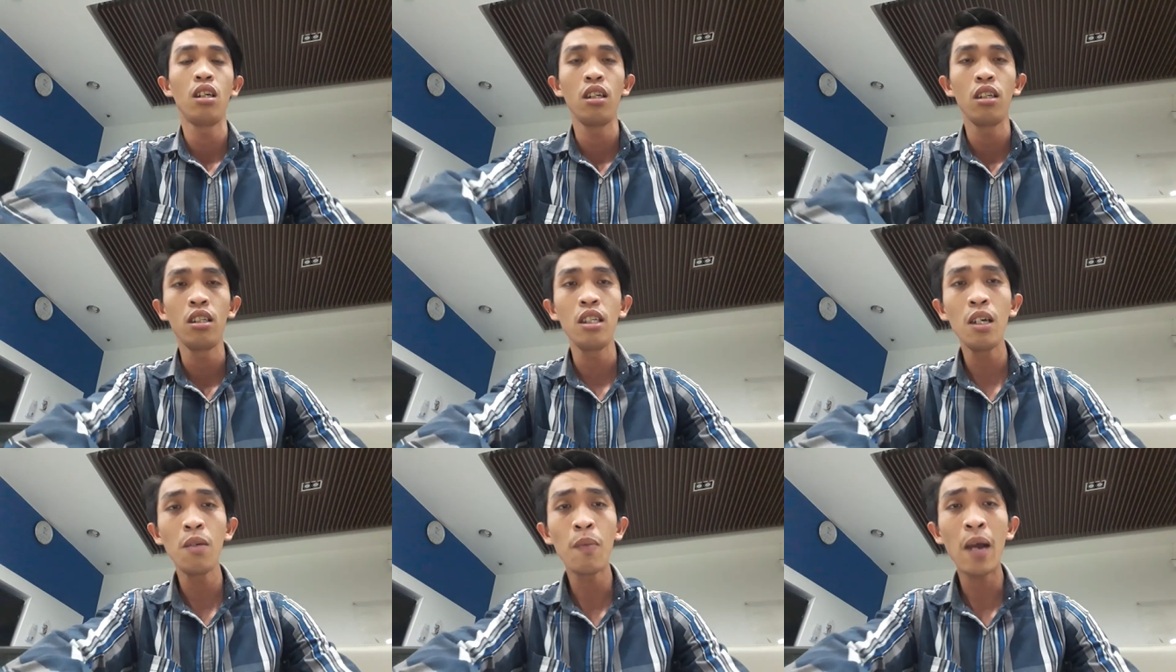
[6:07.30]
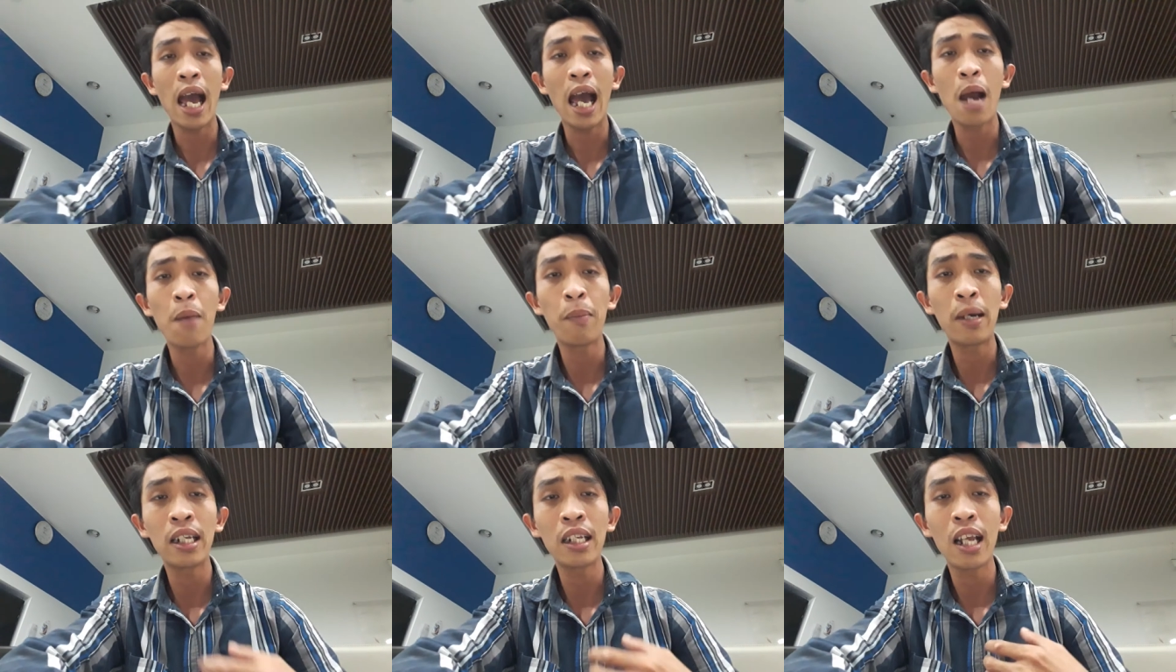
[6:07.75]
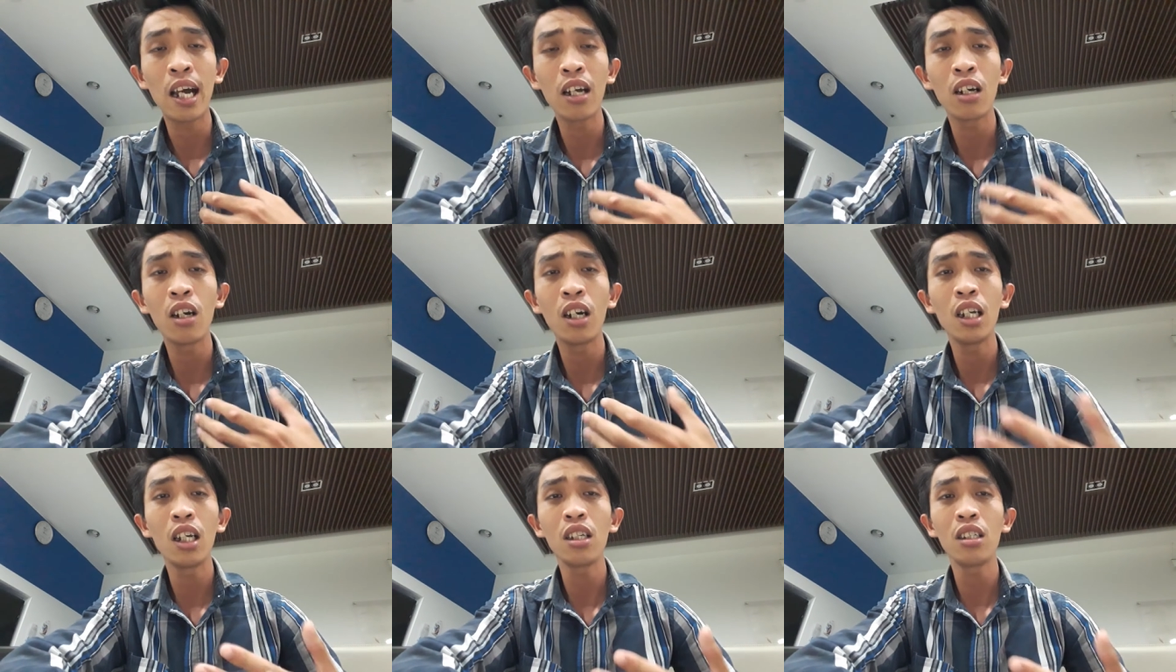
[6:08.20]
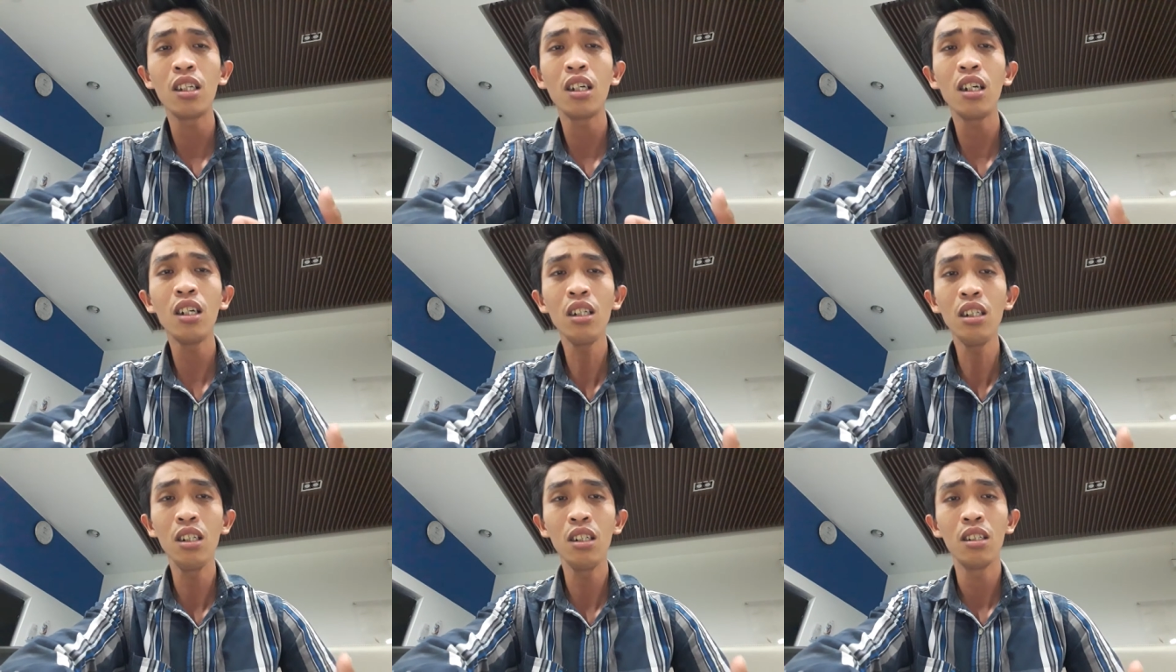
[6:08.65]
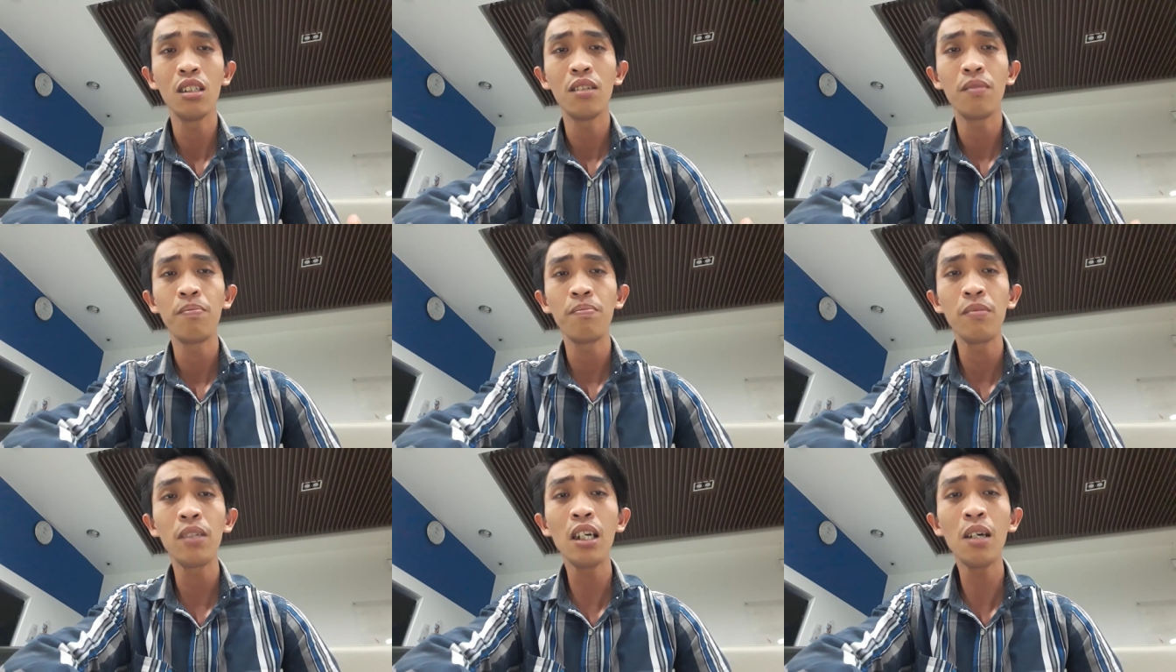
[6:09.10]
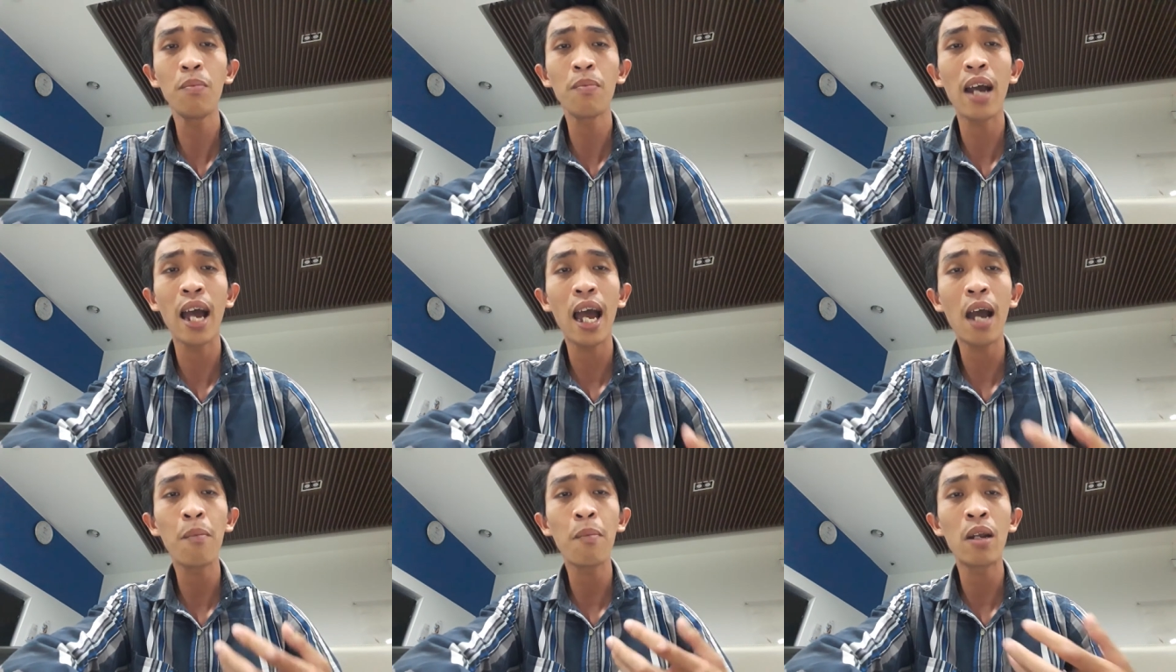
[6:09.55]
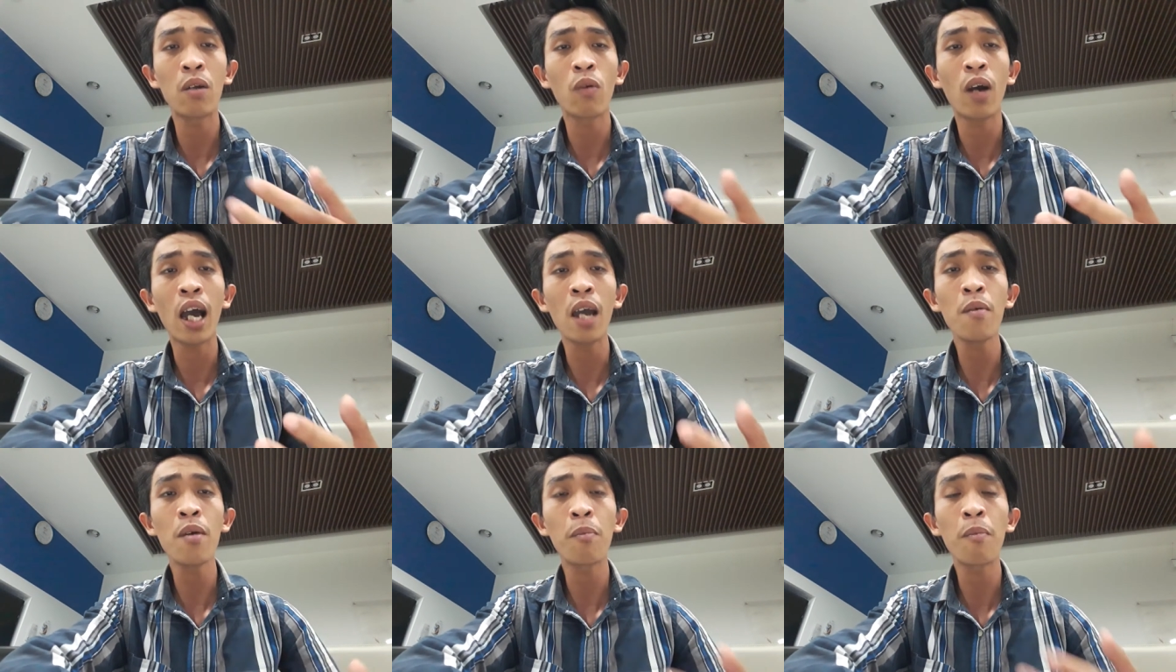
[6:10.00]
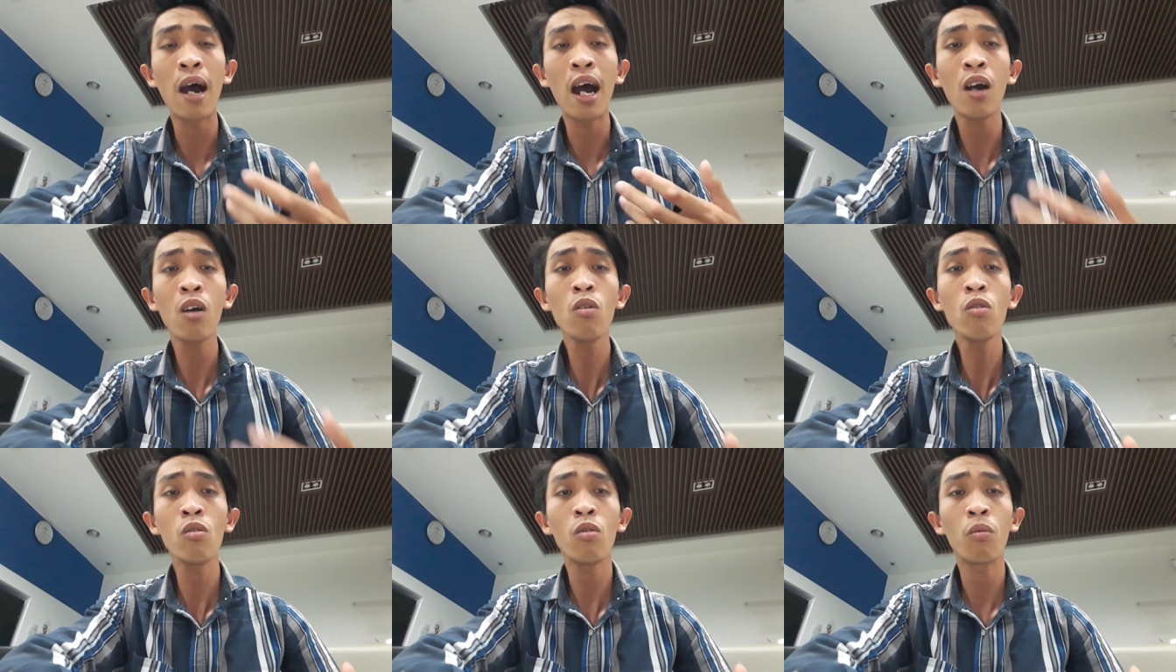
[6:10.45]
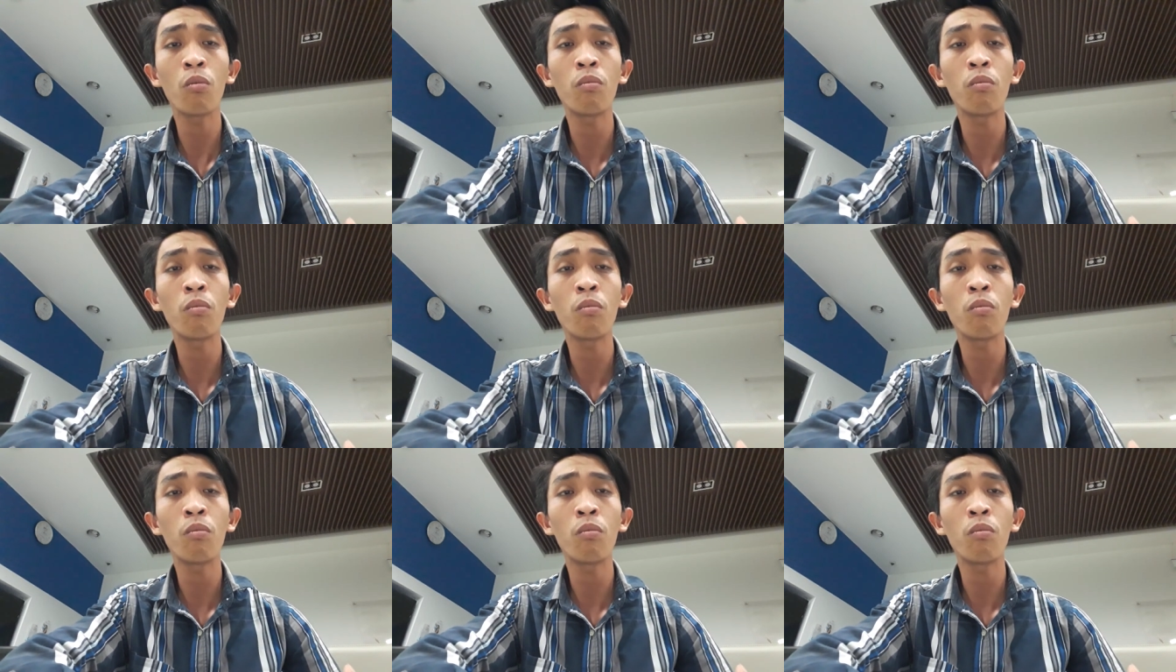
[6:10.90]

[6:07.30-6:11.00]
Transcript: nhưng mà mình là người luật sư nhưng mà mình phải mà bảo